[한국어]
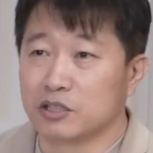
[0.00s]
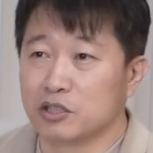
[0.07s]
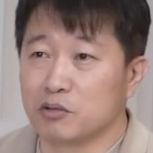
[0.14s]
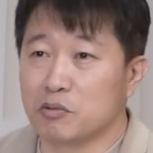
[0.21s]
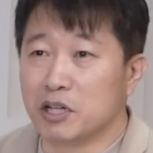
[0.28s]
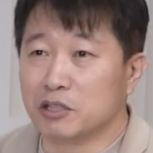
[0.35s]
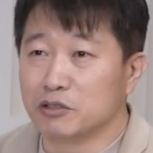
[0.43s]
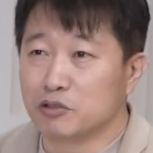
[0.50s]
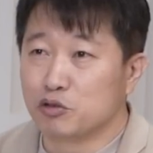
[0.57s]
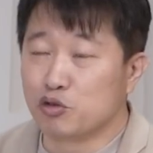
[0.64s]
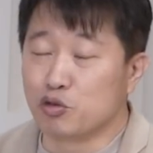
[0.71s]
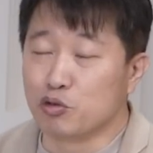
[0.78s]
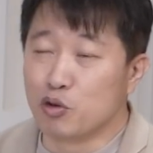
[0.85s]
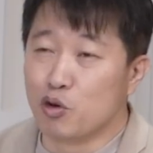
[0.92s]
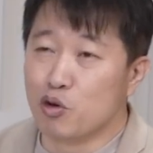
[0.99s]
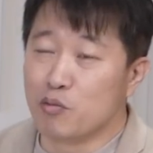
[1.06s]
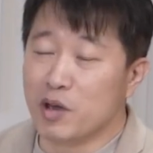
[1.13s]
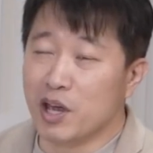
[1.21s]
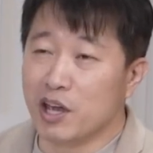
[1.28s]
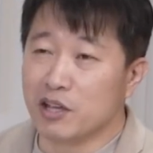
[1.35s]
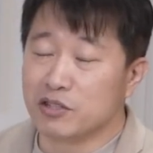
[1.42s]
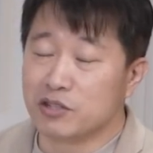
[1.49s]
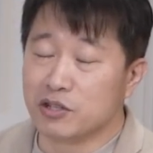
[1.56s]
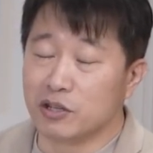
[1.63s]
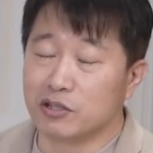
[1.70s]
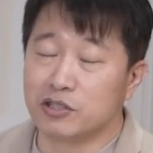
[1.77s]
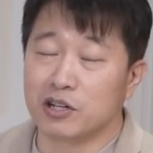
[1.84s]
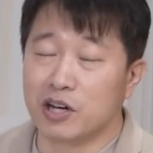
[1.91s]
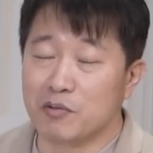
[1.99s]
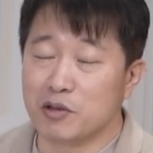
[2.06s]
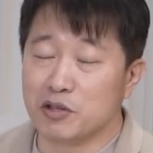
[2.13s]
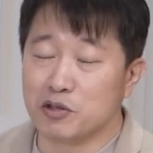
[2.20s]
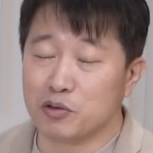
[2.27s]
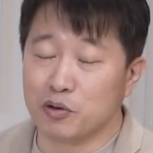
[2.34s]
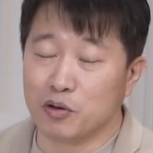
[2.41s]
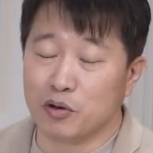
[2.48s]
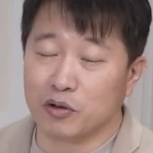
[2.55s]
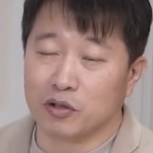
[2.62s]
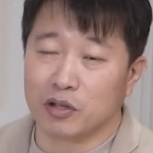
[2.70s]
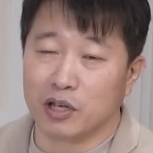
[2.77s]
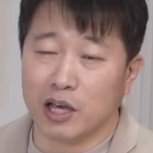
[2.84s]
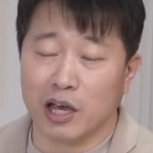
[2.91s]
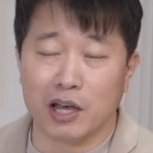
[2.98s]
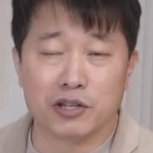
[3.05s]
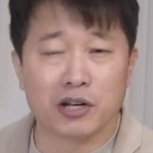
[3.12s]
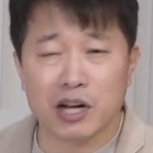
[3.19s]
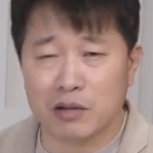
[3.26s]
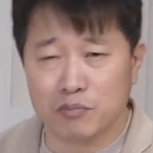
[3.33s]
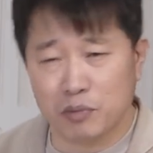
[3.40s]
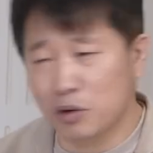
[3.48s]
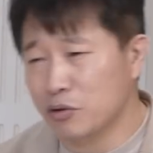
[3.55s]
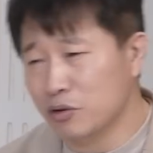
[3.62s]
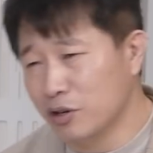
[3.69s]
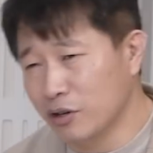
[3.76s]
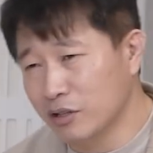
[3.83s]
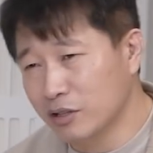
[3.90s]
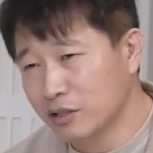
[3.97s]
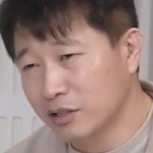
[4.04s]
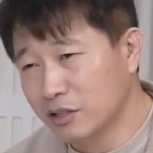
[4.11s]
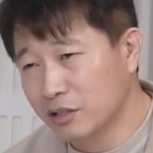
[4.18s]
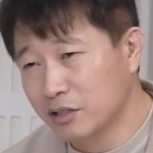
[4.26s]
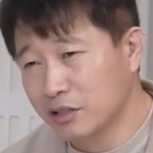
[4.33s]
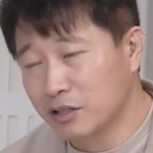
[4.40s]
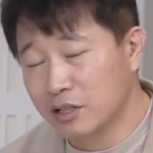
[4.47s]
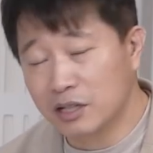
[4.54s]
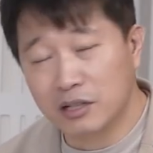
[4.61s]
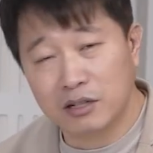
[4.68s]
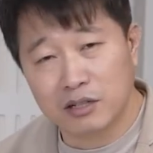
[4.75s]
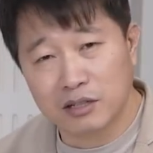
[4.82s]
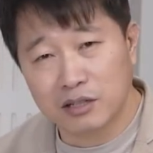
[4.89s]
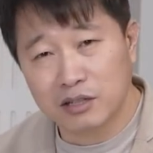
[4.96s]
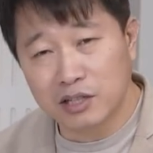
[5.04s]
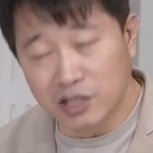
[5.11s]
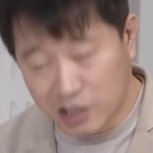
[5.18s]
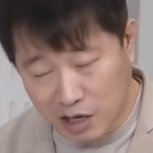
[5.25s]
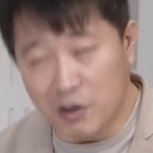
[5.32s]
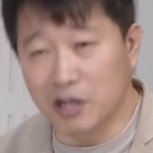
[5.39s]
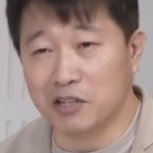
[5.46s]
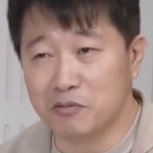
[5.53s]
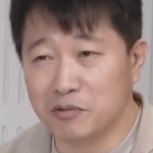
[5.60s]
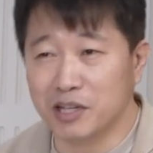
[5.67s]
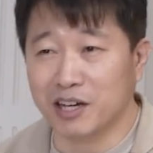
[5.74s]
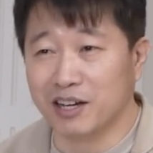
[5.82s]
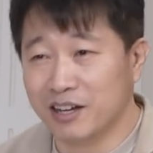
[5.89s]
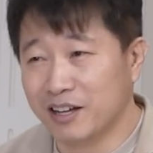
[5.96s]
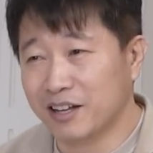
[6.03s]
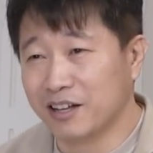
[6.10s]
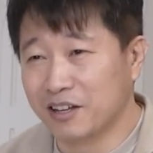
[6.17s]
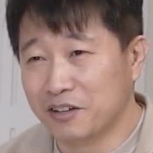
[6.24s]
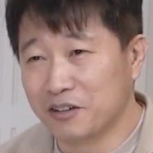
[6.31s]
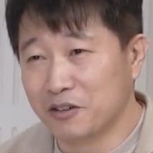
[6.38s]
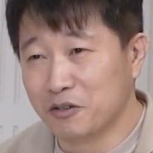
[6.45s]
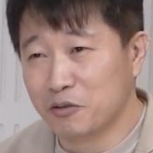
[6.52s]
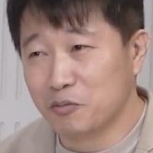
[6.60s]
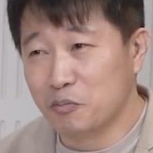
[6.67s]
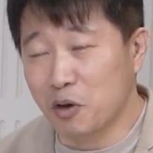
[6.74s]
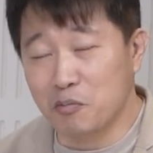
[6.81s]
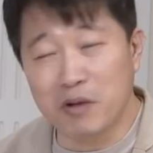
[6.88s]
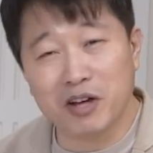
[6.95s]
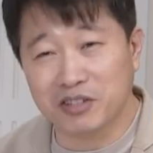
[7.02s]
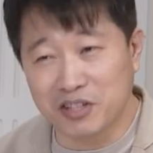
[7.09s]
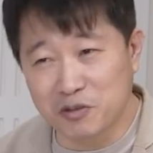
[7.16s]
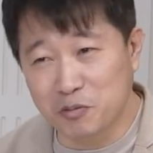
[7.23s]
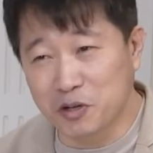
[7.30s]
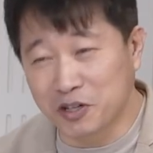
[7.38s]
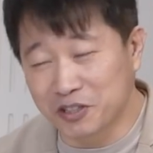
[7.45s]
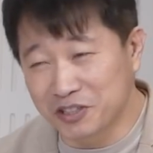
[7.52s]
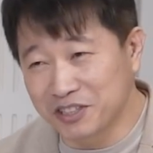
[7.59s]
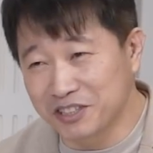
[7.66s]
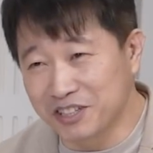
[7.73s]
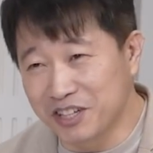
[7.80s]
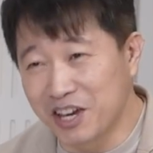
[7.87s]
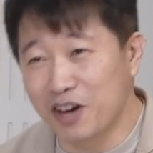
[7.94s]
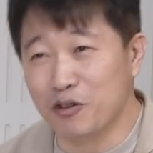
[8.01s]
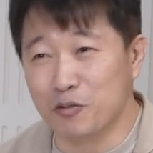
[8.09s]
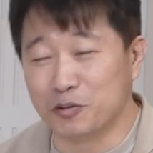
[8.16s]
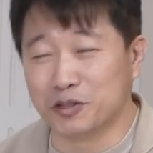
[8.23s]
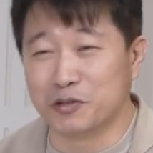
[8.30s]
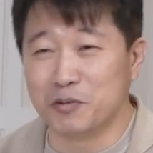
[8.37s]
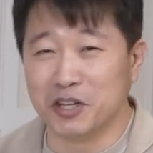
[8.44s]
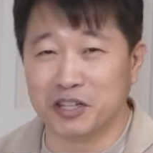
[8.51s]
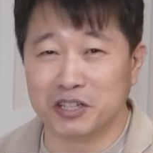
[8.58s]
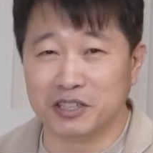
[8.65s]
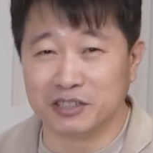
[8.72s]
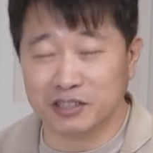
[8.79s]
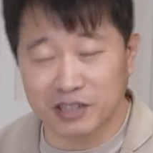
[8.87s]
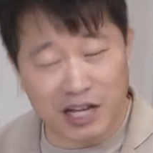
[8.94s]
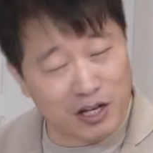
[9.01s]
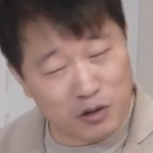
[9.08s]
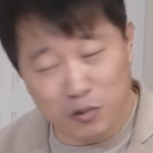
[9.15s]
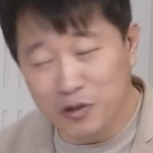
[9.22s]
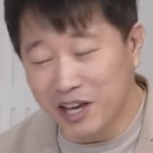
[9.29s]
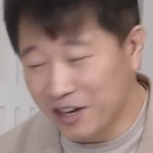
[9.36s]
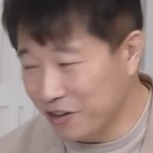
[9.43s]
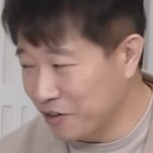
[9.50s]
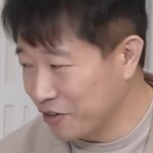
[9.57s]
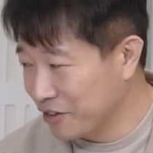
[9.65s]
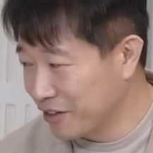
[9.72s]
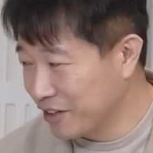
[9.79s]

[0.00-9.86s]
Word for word: 정말 중고음에 절절하면서도 애절한 표현력 기가 막힙니다. 100만원대 스피커들 얘하고 붙으면은 다 손해예요.